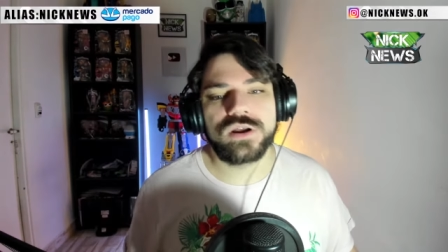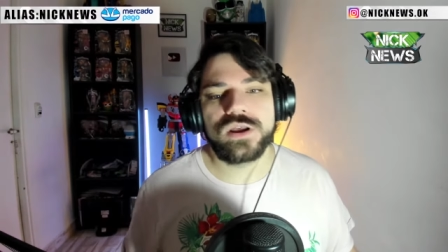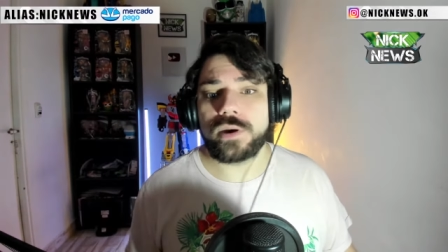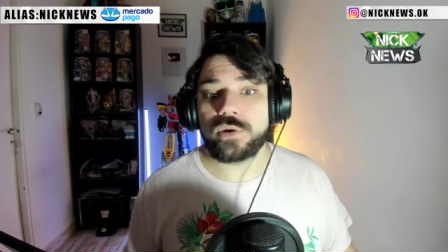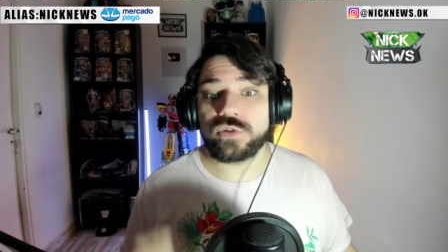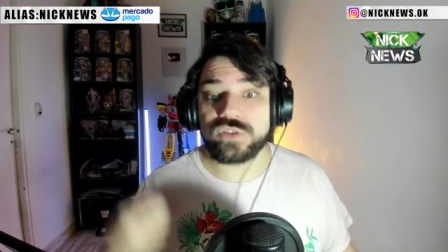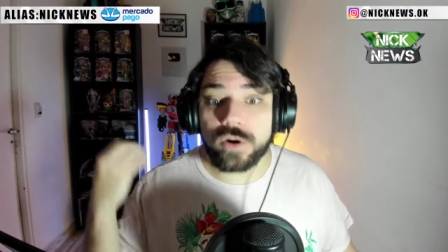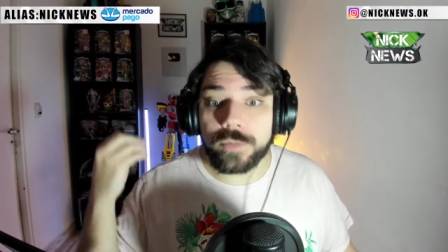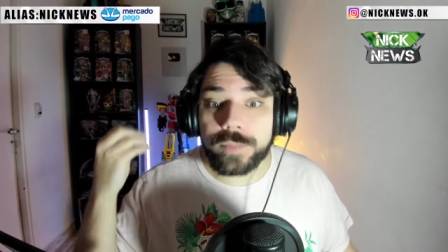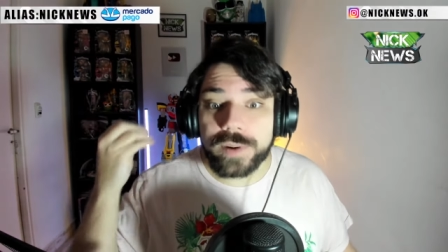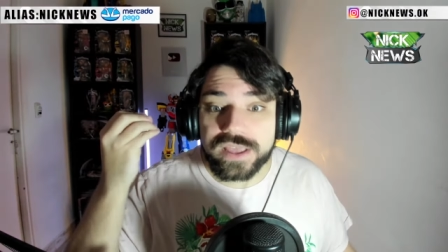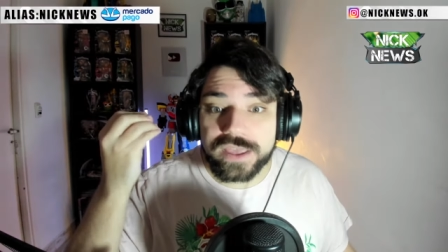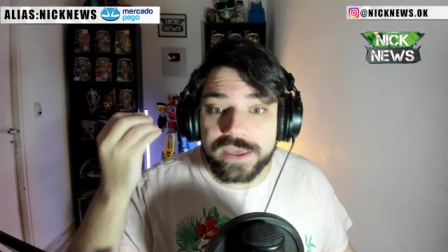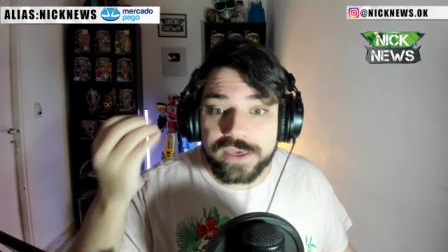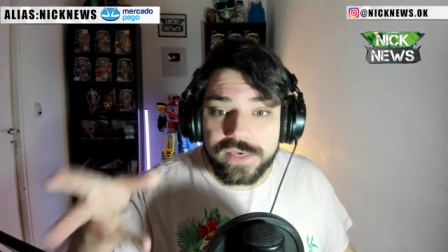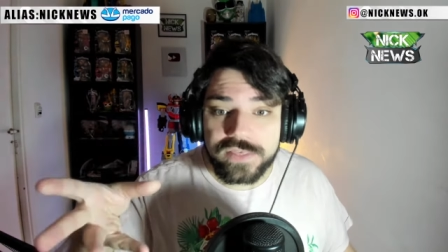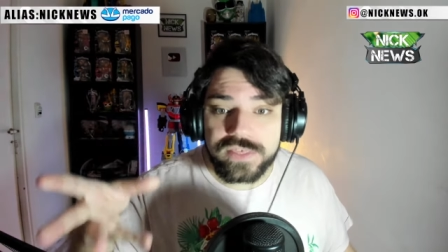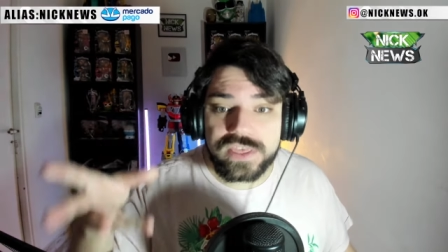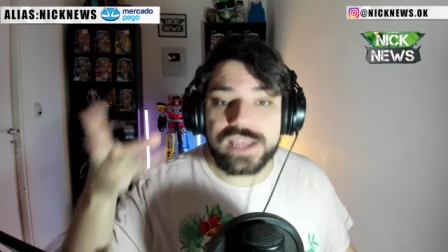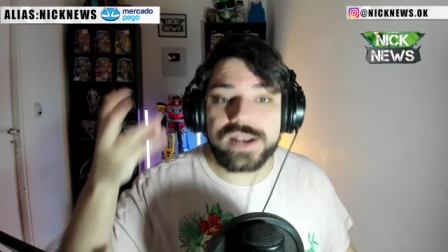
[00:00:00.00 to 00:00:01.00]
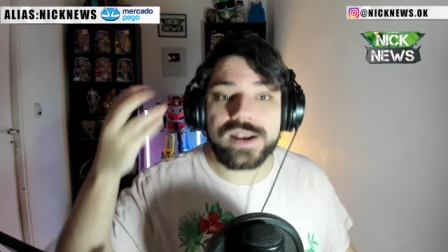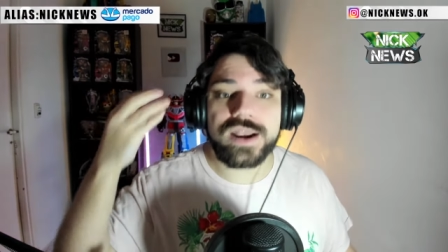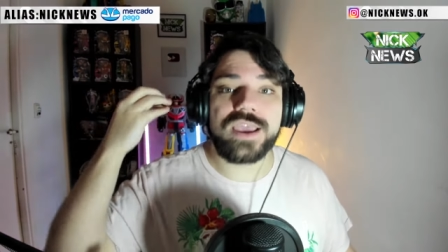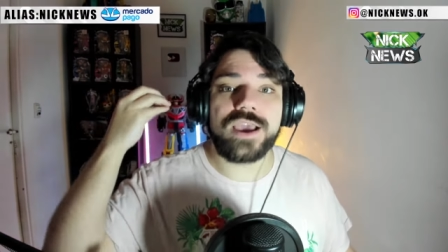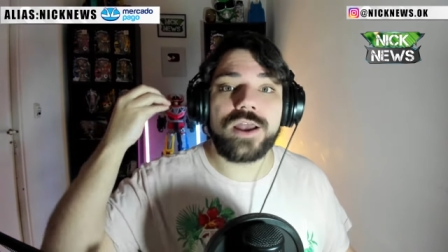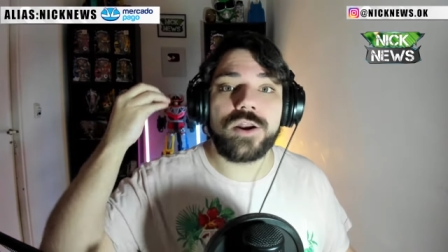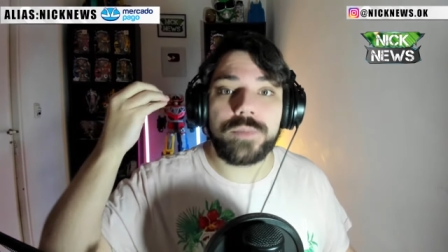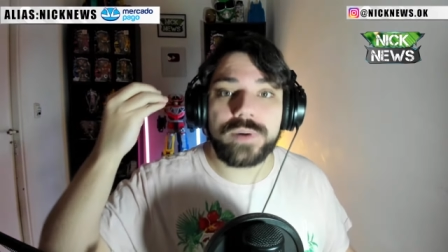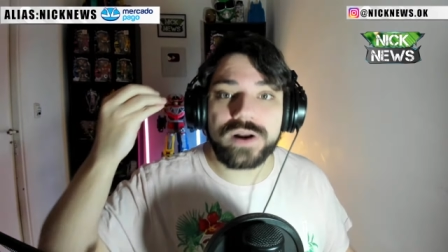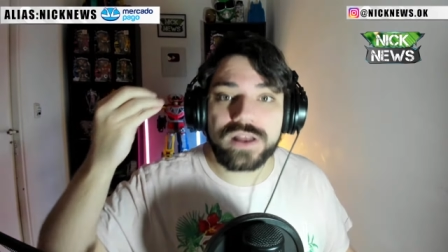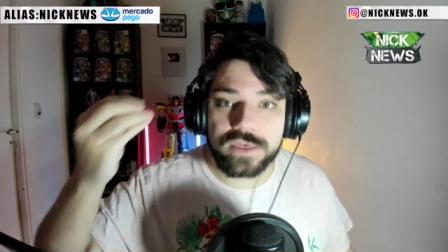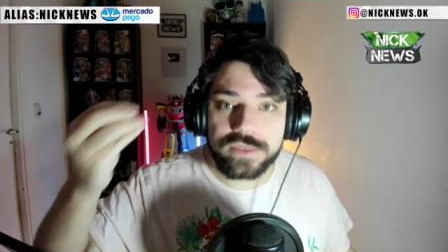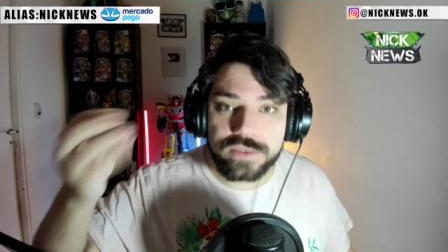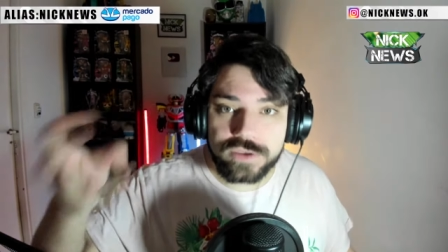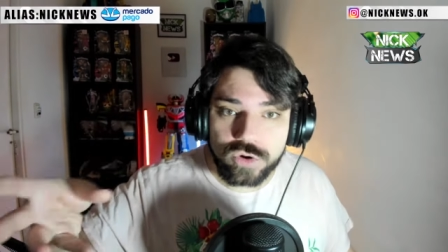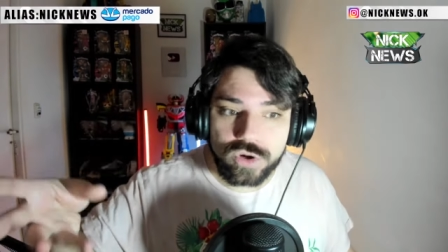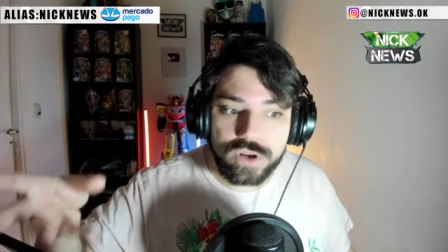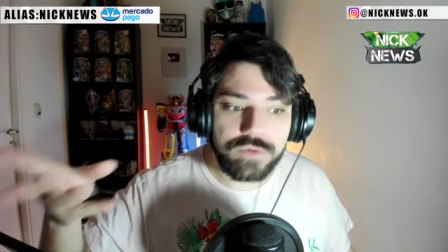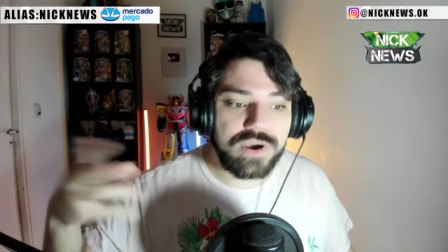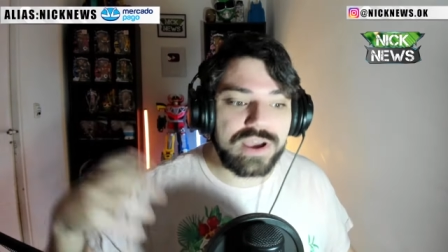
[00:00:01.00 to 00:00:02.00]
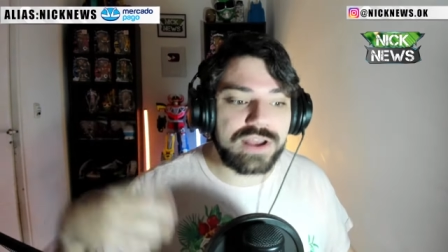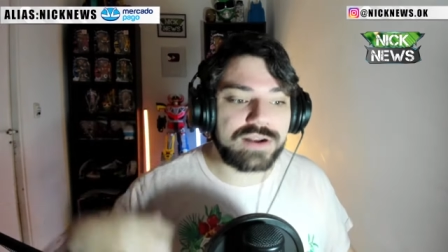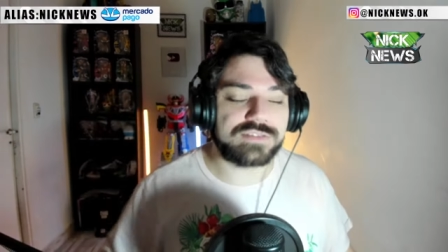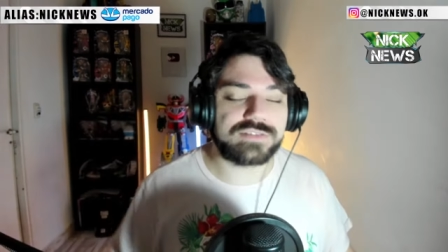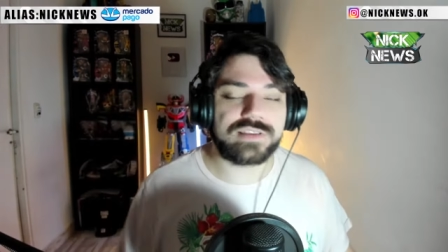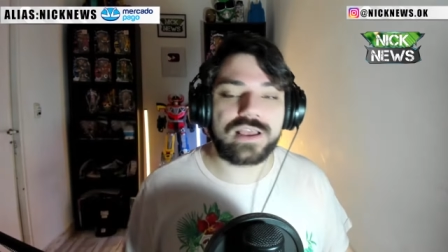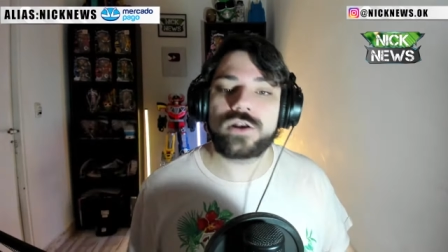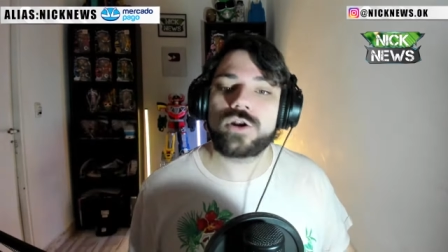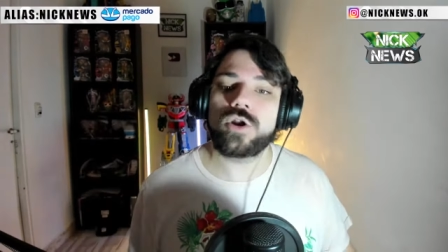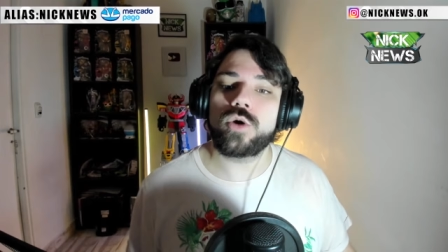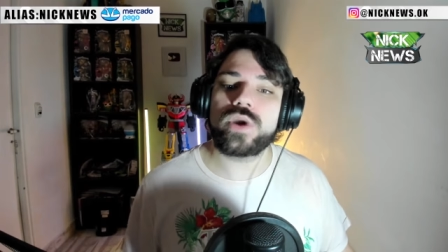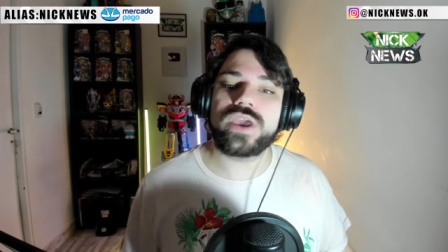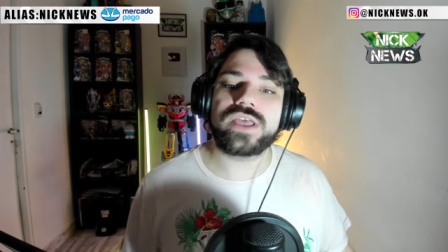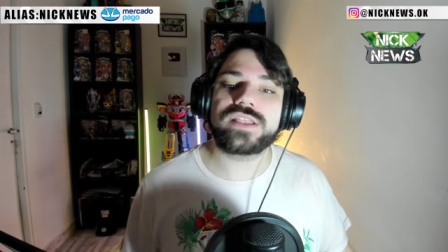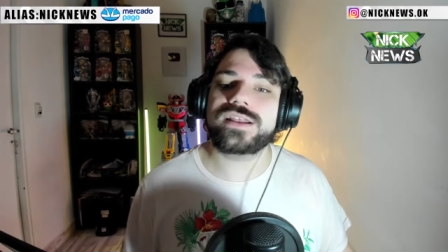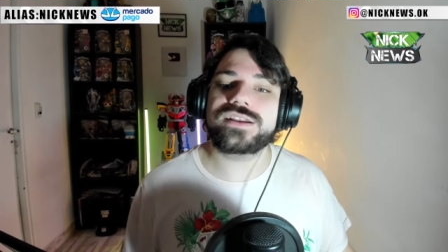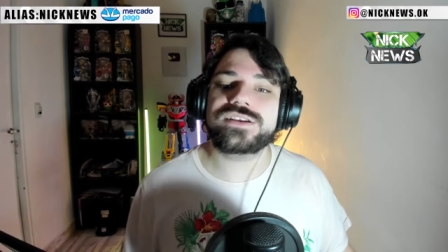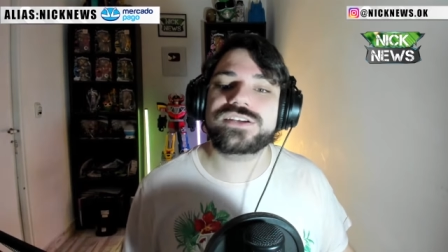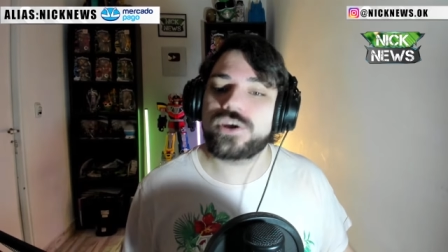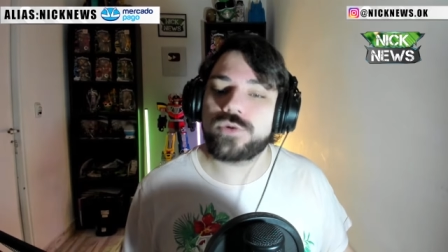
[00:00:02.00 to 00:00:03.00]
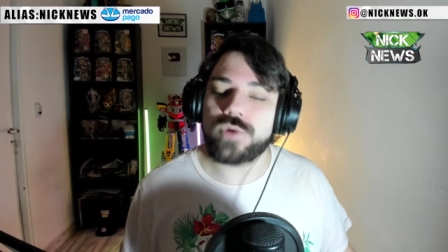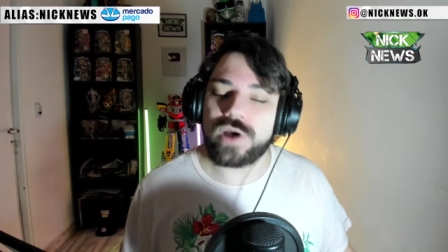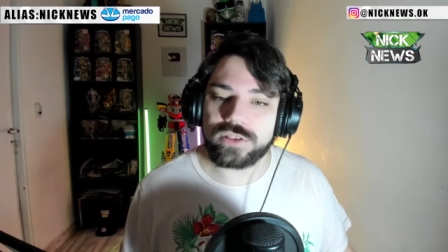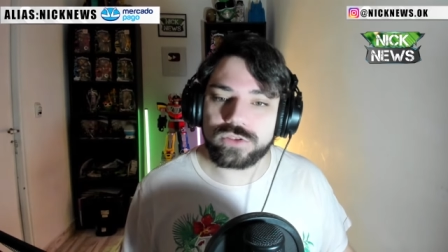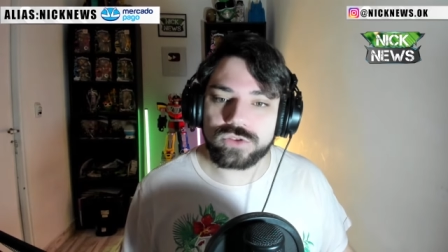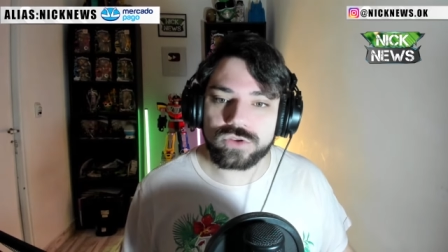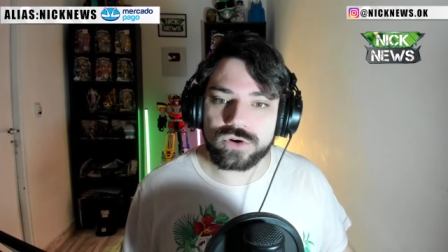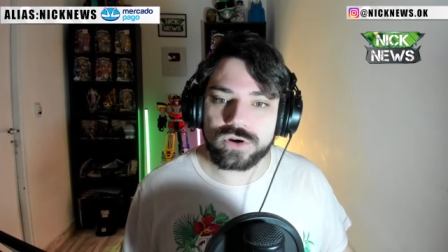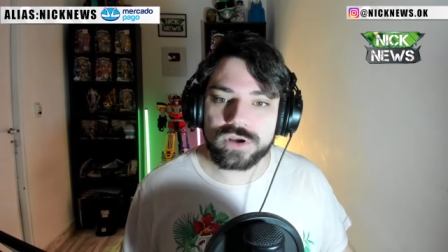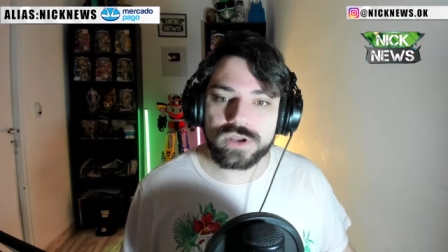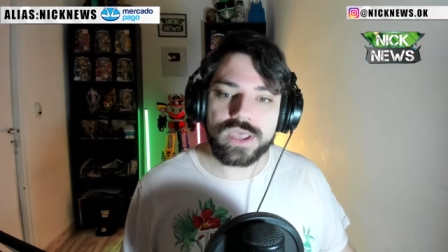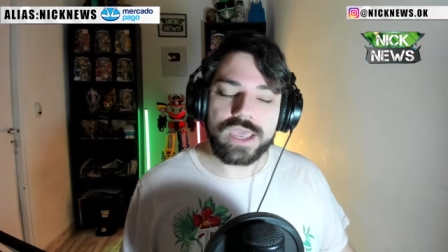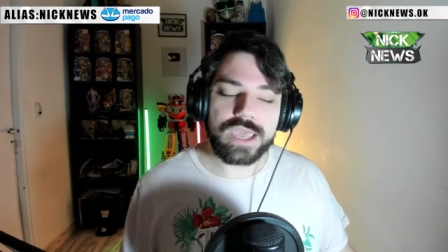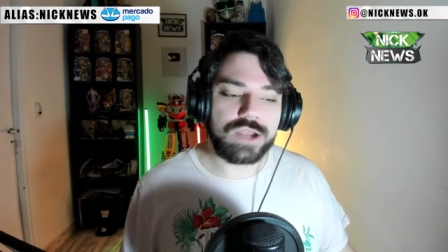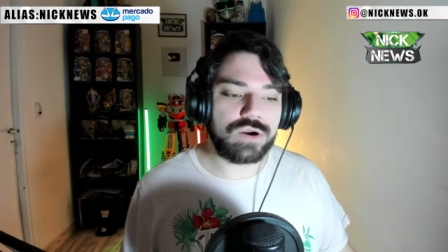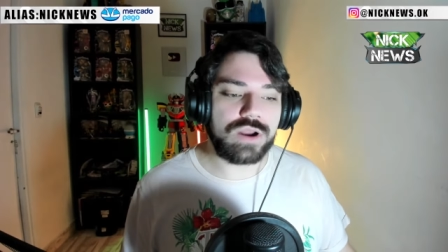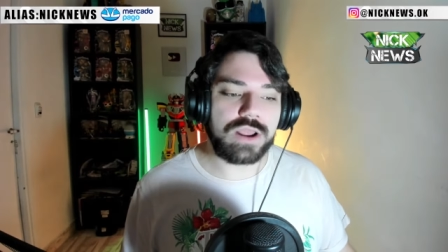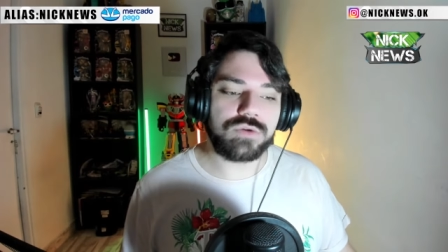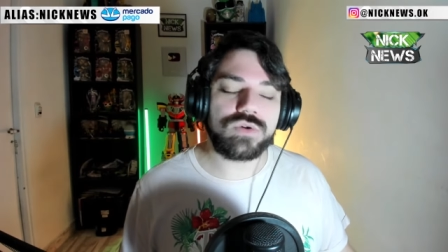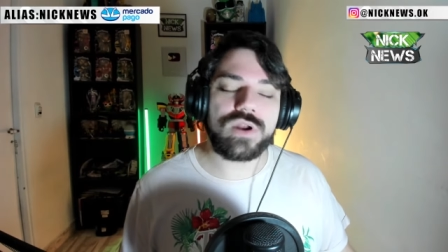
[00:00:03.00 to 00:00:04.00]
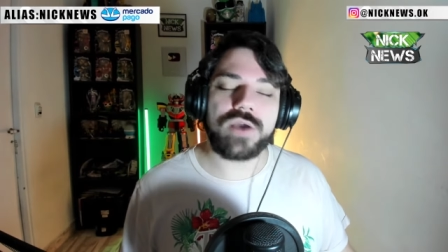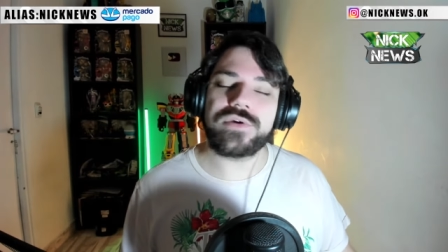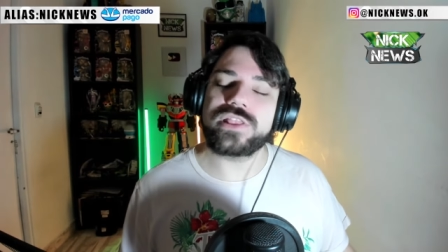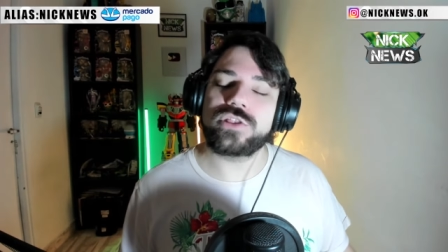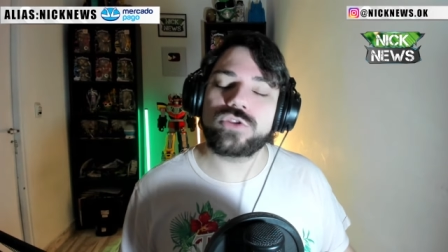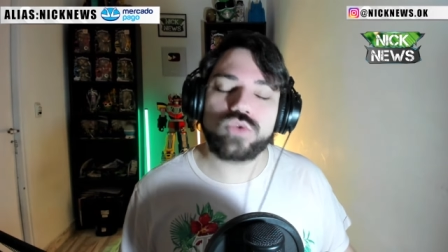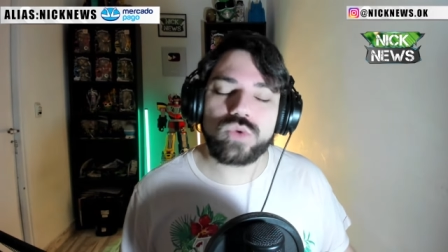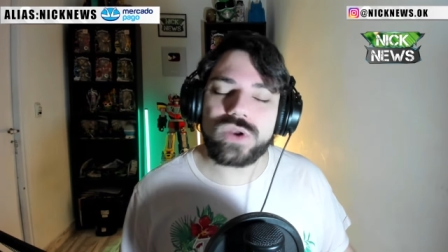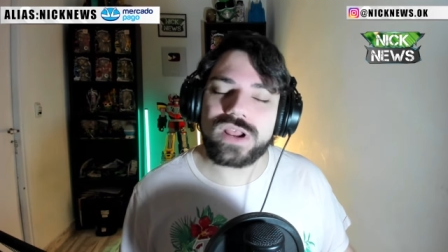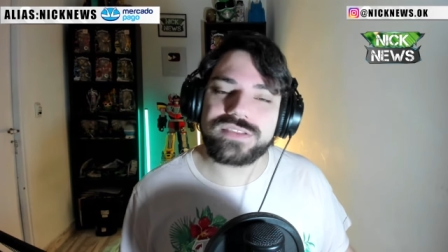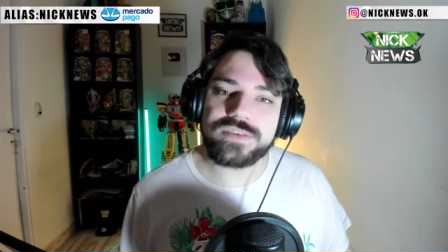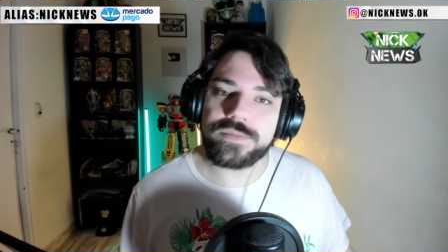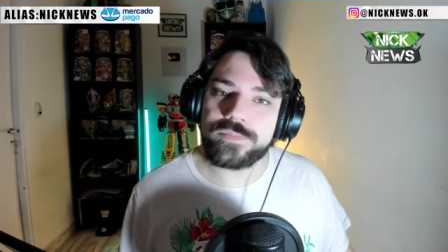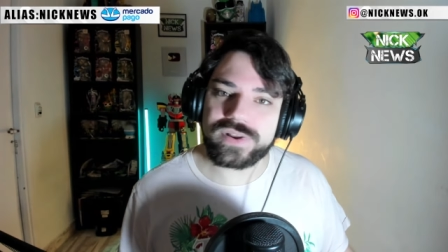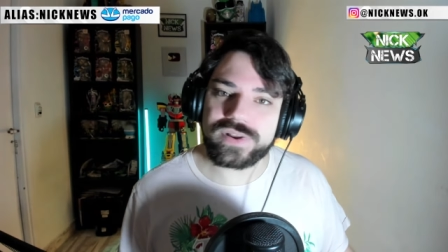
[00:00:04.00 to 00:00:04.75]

vamos a los parques de Disney, a los parques de Universal, los voy a estar llevando en, en una aventura sin